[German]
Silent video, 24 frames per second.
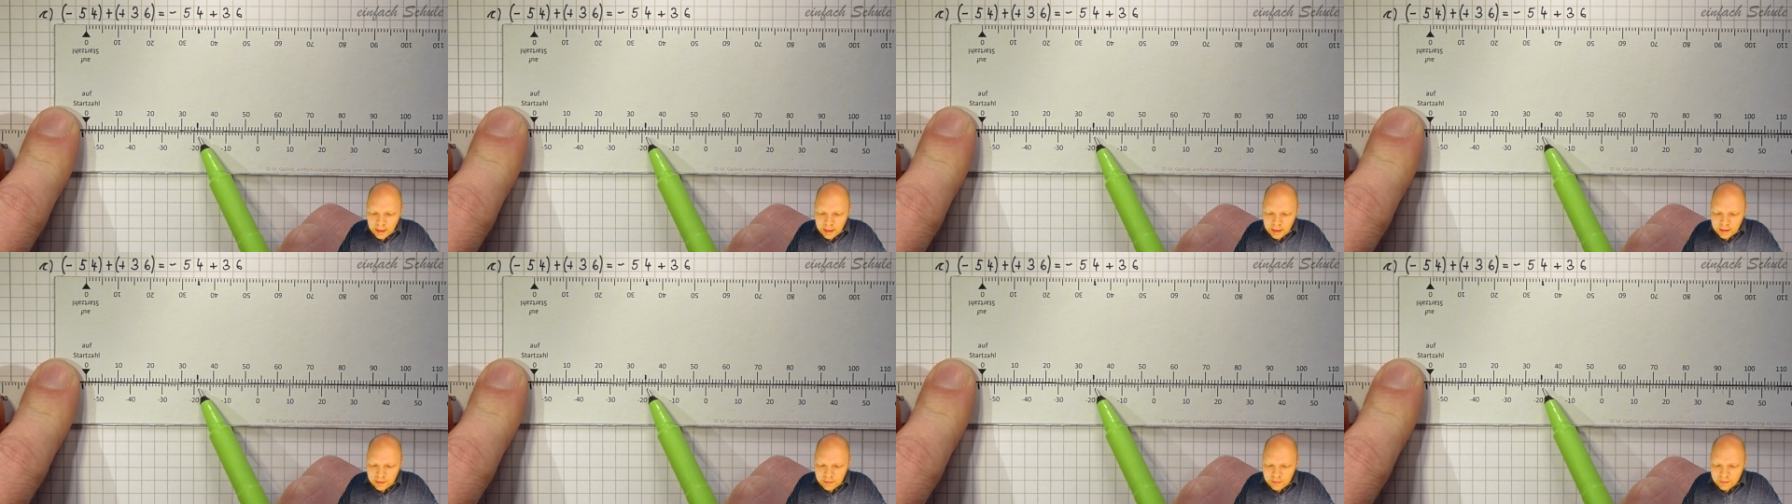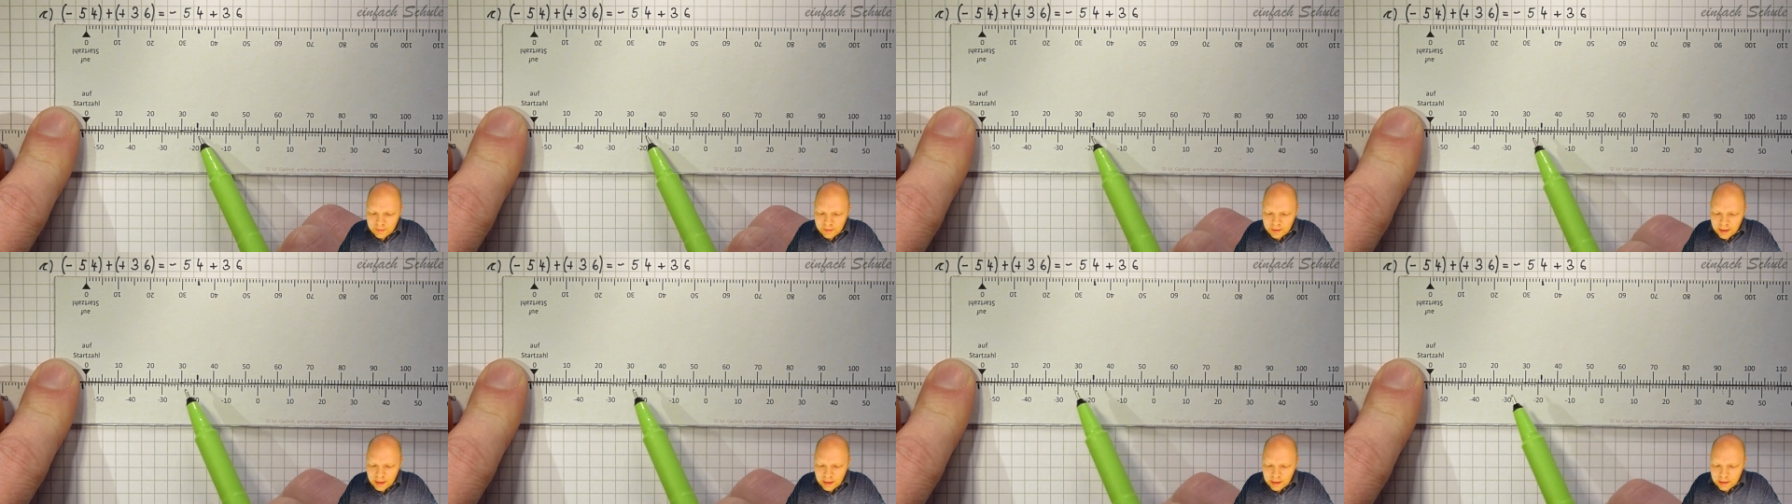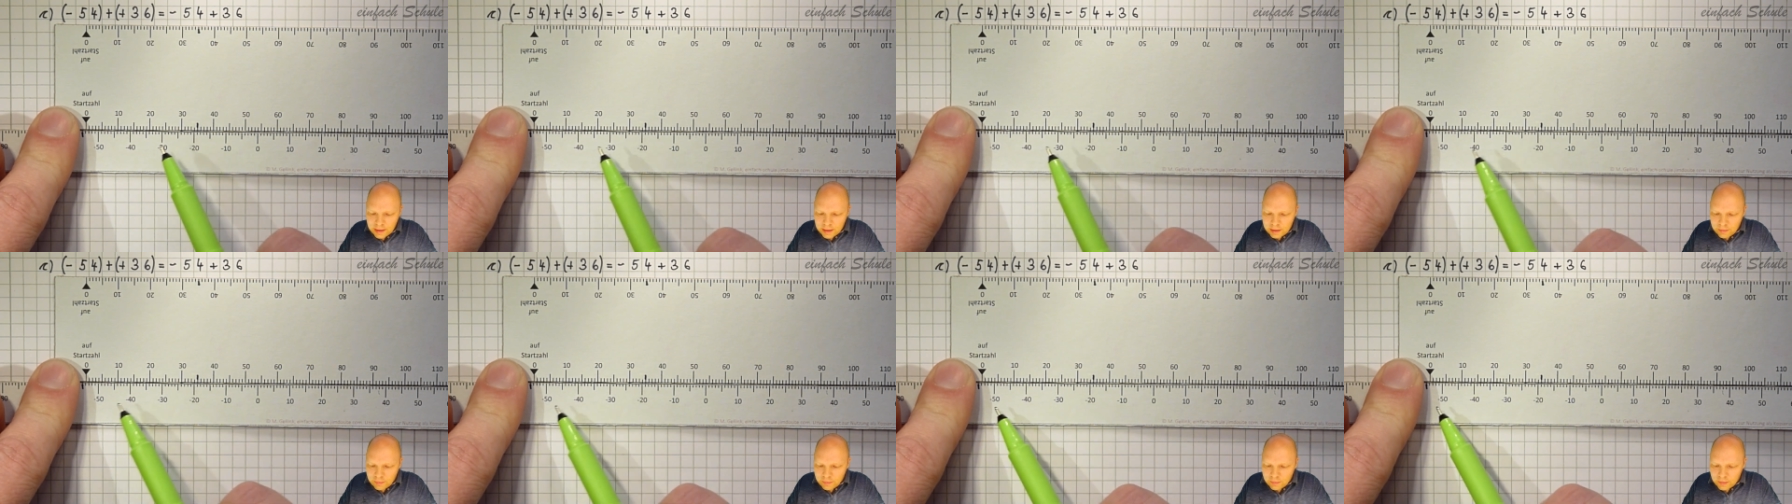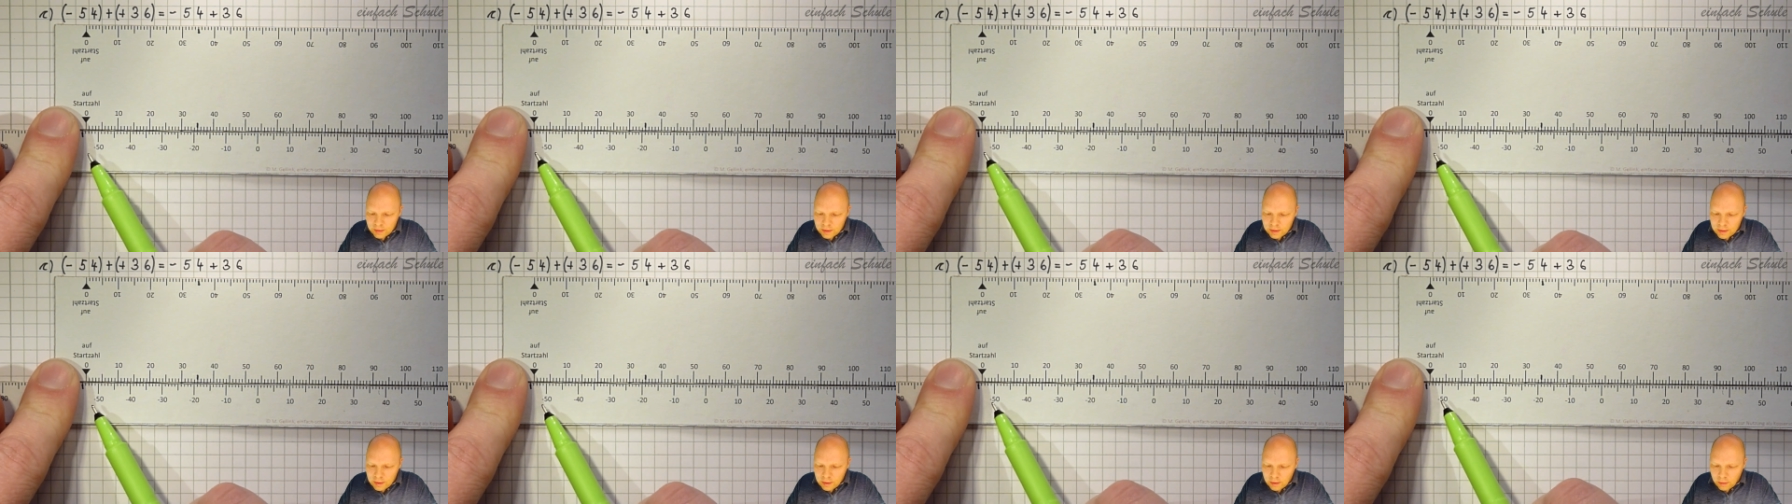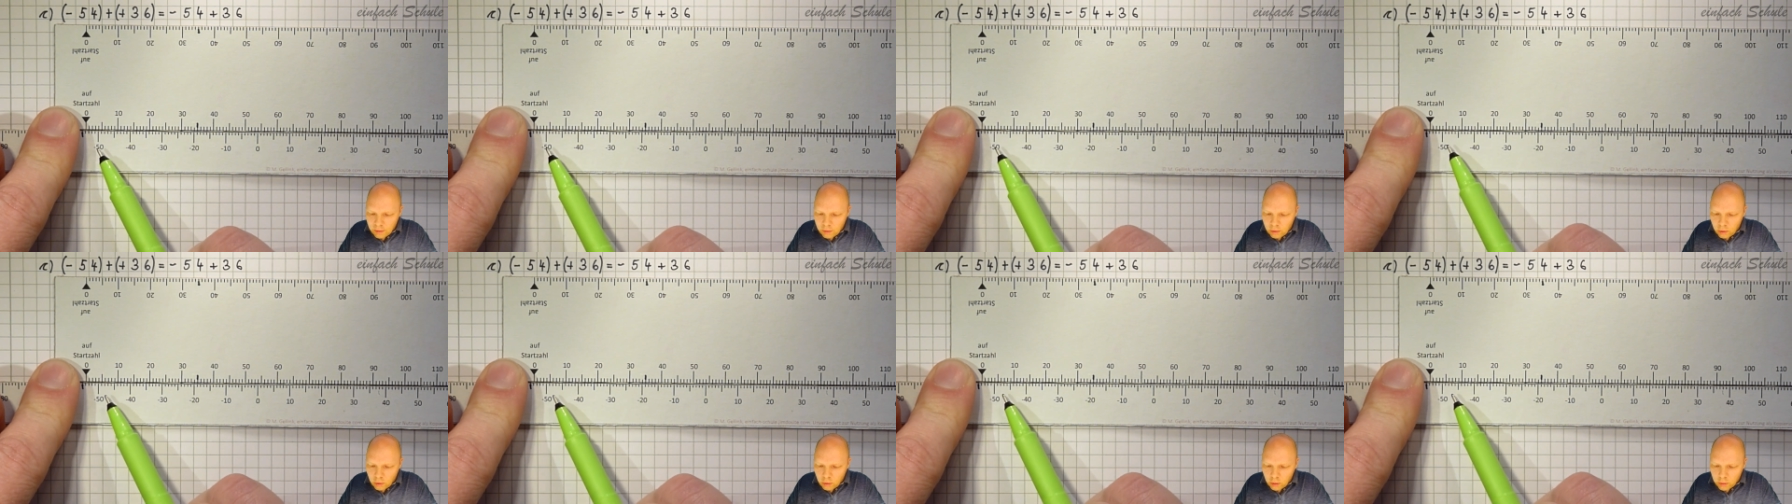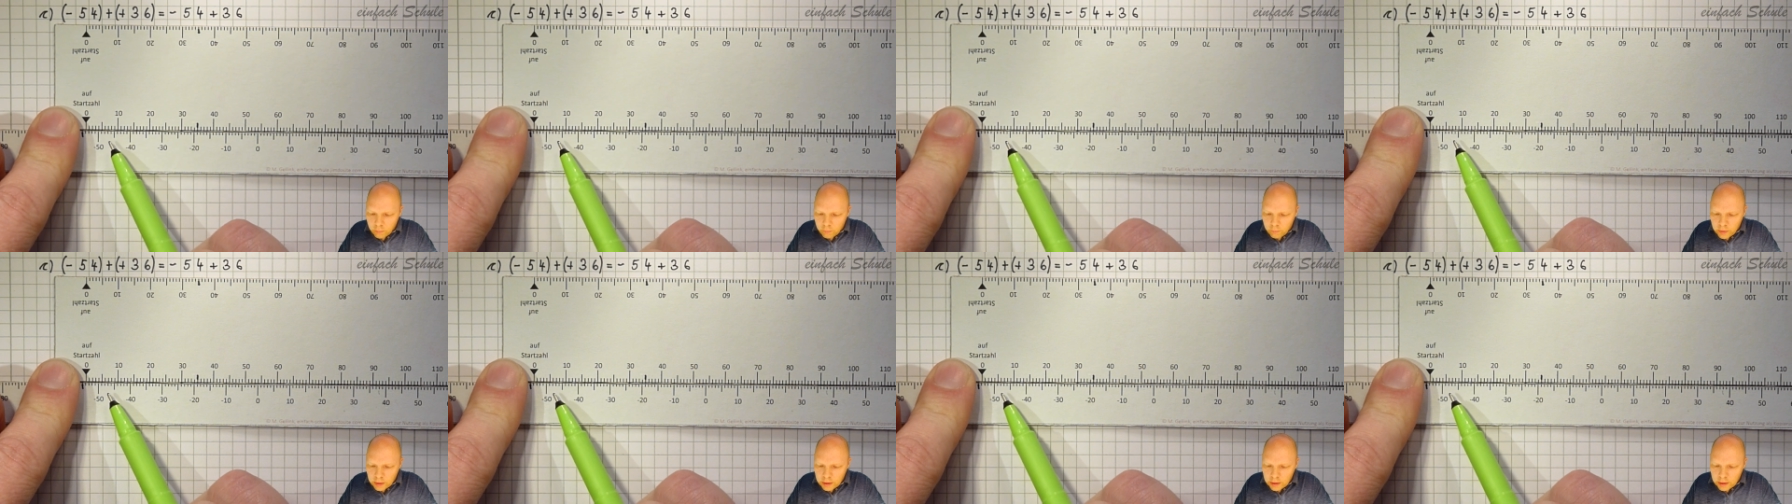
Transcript: Ich sehe jetzt hier auch,